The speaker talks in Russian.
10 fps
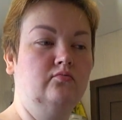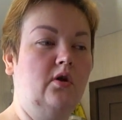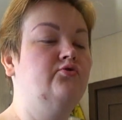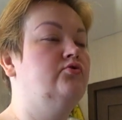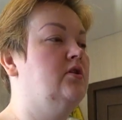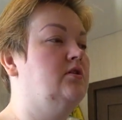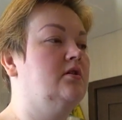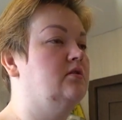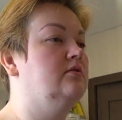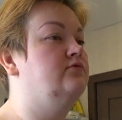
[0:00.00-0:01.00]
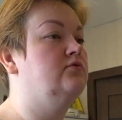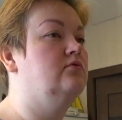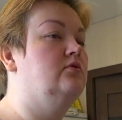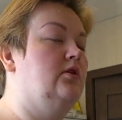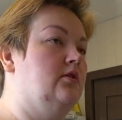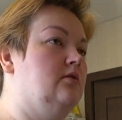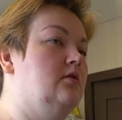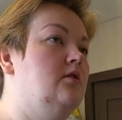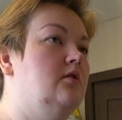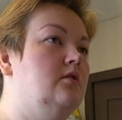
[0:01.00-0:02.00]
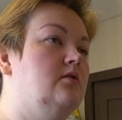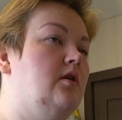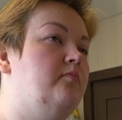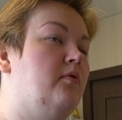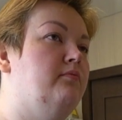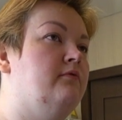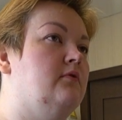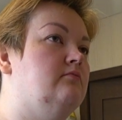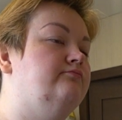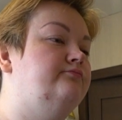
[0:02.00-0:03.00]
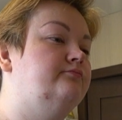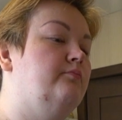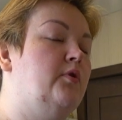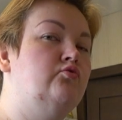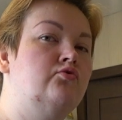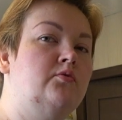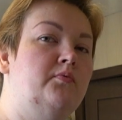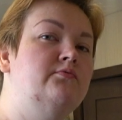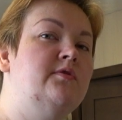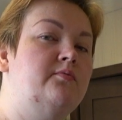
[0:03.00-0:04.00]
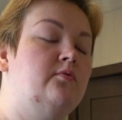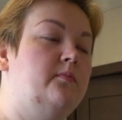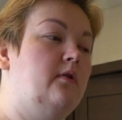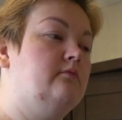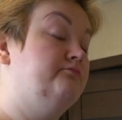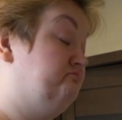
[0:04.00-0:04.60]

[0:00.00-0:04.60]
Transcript: А что-то я так это все не, не опробовала. Подушку, помните, я покупала?